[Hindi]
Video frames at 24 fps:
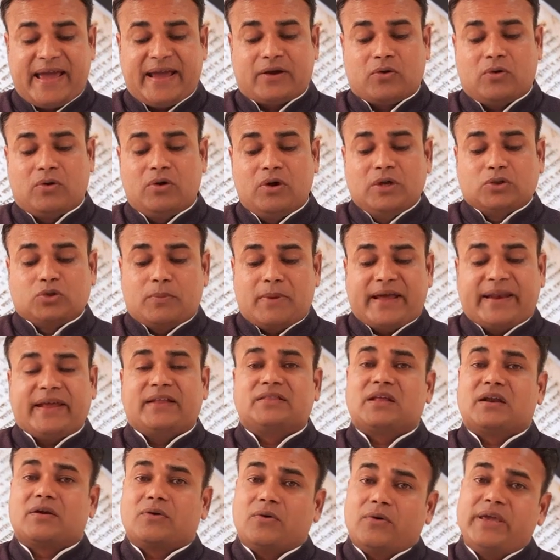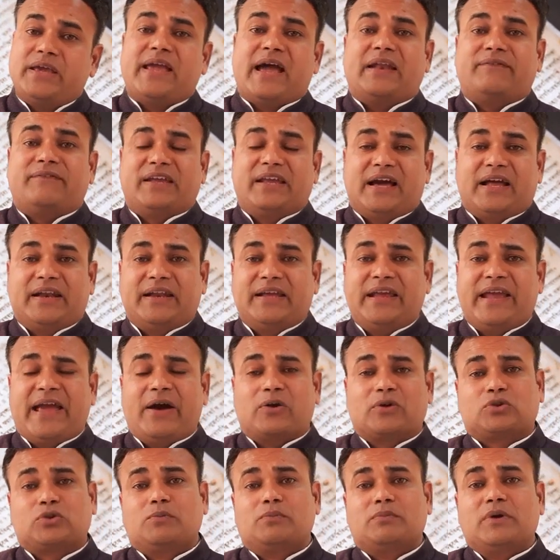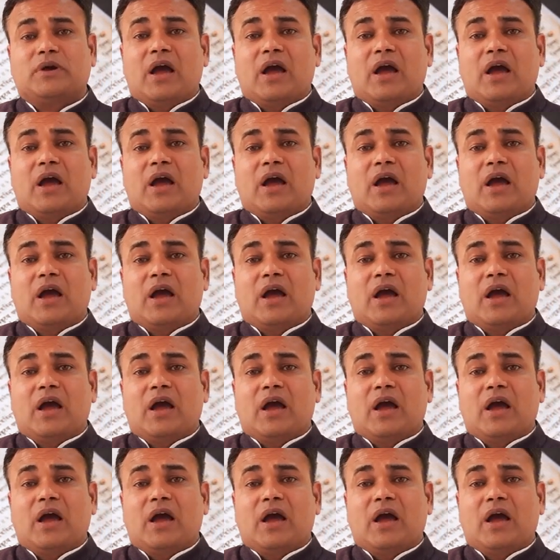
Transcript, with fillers: हो तुम्हारे अंदर कोई ज्ञान विज्ञान नहीं है और तुम